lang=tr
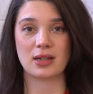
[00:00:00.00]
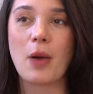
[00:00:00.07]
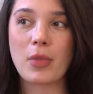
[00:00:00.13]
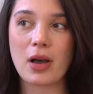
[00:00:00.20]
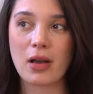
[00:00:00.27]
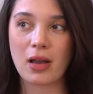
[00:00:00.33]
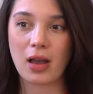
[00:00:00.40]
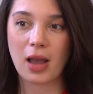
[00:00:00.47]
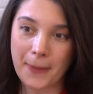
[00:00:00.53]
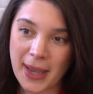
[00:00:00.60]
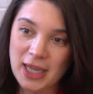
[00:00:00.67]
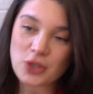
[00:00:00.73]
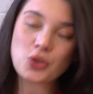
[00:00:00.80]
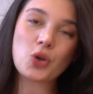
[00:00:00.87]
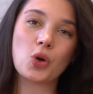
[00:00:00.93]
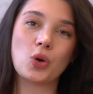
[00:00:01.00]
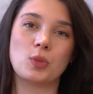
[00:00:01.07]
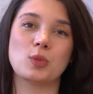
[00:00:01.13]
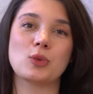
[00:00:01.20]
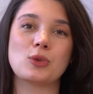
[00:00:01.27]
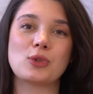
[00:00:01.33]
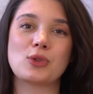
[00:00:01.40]
Ama pek
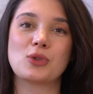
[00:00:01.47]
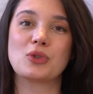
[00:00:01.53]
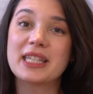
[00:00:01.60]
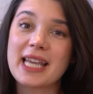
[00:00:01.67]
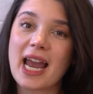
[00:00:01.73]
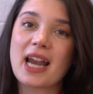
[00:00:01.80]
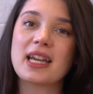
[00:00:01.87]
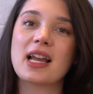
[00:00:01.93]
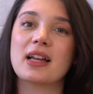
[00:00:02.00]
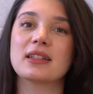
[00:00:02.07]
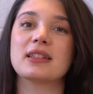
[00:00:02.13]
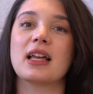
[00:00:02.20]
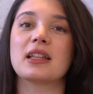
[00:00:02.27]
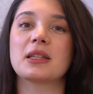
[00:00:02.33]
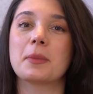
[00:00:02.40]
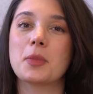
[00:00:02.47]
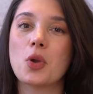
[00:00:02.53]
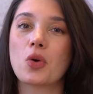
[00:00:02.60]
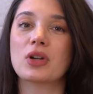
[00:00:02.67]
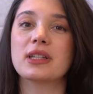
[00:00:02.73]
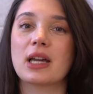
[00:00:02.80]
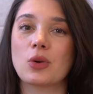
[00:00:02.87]
çoğumuz diğer yandan da bir
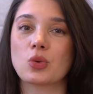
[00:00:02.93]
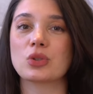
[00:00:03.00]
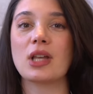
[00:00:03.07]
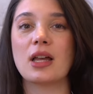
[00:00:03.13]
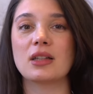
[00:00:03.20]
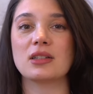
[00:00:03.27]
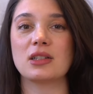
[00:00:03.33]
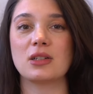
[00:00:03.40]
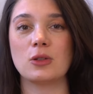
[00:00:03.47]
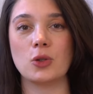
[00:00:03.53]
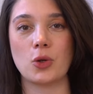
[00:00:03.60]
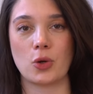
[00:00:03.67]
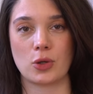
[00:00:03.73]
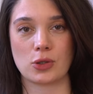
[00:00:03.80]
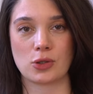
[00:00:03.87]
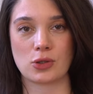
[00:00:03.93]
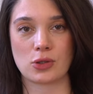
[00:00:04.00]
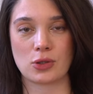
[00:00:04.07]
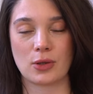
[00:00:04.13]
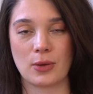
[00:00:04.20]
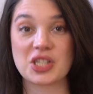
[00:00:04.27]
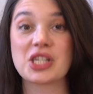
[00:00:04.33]
o kadar utandırılıyoruz.